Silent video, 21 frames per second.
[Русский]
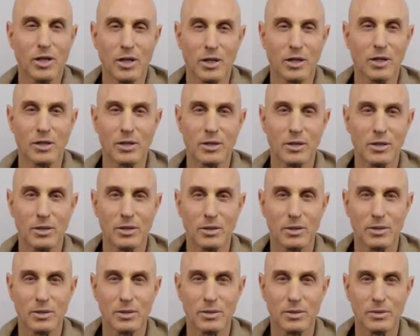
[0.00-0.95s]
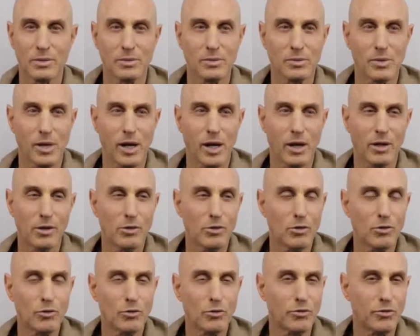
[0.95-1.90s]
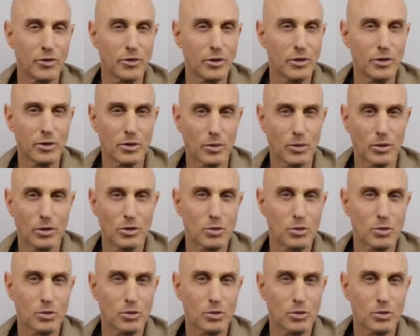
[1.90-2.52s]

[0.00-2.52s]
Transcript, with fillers: как нужно себя чувствовать и что думать,